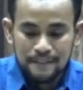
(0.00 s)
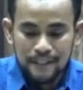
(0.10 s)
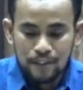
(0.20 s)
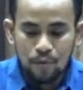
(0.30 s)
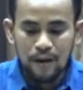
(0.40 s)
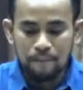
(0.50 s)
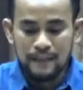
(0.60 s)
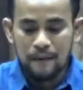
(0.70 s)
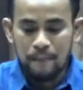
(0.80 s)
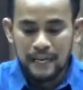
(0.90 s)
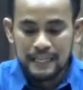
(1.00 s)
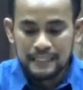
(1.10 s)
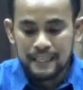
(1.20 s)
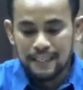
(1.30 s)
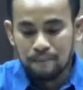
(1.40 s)
Ito ang
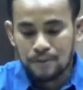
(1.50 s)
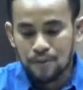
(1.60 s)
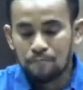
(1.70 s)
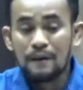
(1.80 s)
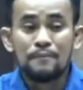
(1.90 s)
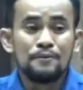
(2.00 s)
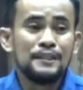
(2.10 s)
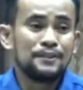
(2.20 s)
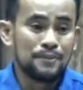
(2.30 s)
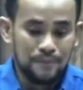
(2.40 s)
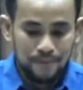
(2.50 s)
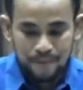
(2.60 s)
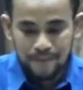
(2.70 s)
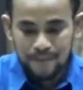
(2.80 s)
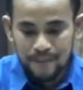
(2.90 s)
pinapakita ni Apostol Pablo dito.
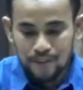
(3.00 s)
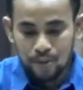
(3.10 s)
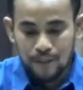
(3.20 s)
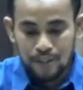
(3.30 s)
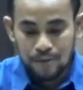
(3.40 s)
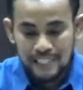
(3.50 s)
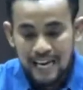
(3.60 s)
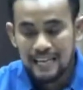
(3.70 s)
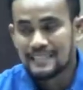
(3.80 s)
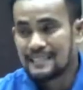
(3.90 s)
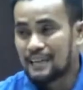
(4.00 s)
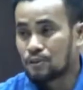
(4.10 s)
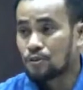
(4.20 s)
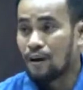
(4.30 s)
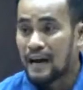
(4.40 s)
Tumayo siya sa
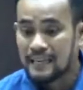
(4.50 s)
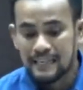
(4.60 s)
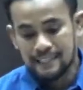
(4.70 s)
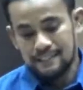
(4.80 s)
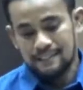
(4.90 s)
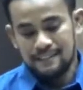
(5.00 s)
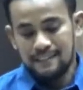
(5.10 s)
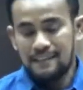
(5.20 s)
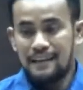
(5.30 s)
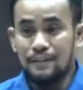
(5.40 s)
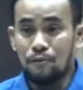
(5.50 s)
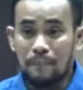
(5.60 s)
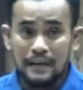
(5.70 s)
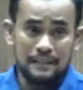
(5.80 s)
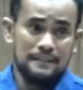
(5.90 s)
katotohanan,
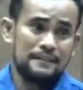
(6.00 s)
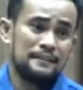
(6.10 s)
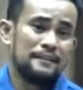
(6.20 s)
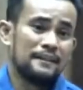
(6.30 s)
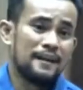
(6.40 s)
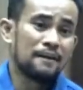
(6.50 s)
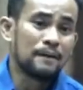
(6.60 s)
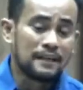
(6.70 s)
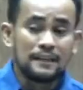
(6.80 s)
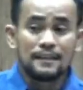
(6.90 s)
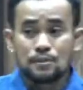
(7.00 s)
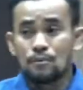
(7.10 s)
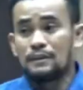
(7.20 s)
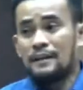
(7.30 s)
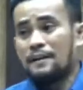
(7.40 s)
anuman ang maging
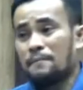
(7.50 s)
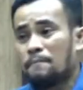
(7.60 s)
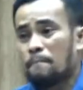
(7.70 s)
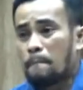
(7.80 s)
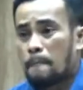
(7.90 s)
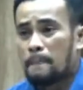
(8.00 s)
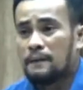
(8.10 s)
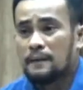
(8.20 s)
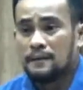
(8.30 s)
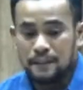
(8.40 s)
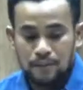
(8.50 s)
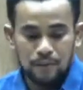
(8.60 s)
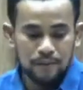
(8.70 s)
resulta nito.